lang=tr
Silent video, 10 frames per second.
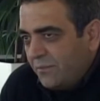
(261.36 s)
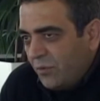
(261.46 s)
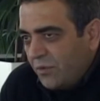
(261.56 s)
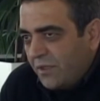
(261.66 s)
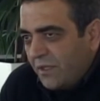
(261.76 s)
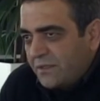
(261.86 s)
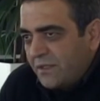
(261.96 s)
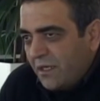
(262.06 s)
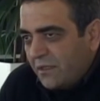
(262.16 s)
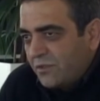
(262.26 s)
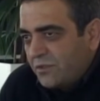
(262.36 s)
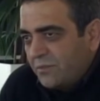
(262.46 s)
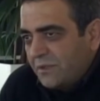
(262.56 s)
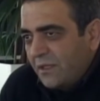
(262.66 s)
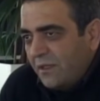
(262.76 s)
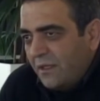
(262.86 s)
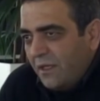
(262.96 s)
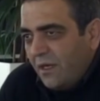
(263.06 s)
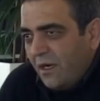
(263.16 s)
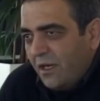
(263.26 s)
politikasında yaklaşımında
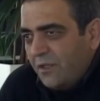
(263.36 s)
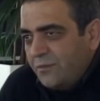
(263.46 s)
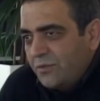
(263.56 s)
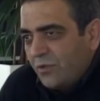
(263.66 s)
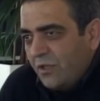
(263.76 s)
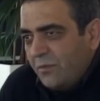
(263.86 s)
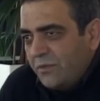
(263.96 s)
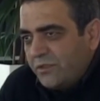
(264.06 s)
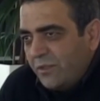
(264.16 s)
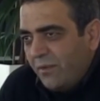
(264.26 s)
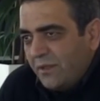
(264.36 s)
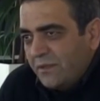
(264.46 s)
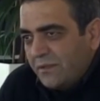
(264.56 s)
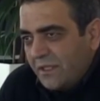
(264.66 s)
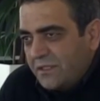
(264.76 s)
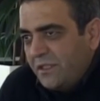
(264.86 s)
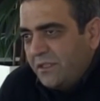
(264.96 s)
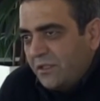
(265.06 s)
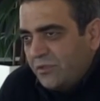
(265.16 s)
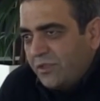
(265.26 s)
ayrımcı söylemi dışlamalı.
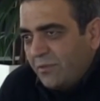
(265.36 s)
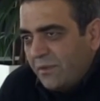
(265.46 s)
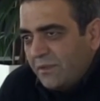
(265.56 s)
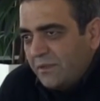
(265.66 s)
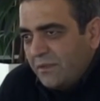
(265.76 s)
Kesinlikle dışlamalı.